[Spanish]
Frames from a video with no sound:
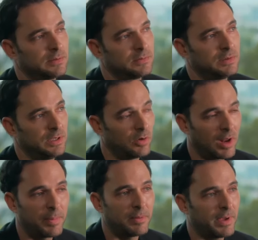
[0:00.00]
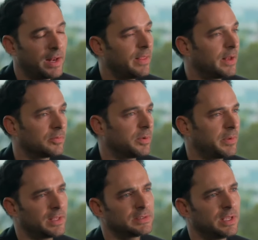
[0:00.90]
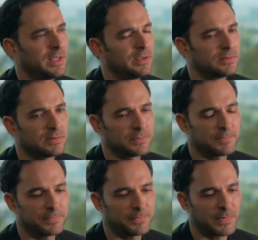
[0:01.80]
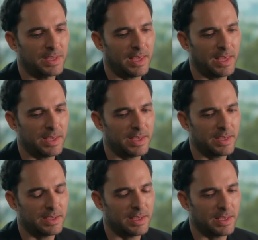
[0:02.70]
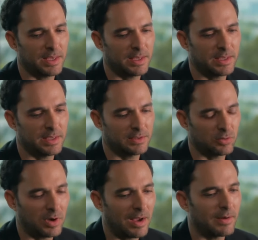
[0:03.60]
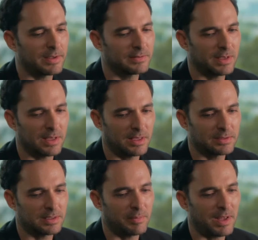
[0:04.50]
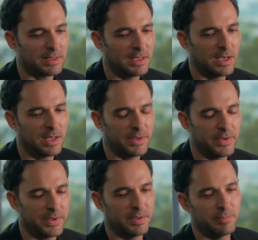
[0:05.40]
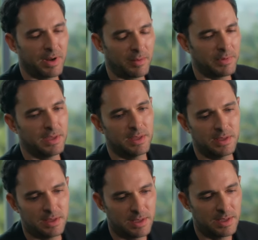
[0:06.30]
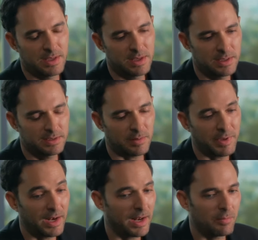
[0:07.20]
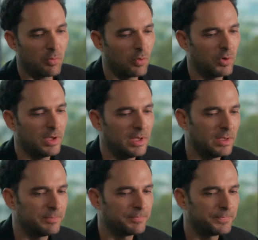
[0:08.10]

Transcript: si no la primera, de las primeras series que, que, tocaba esa, esa temática y, para mí también era muy,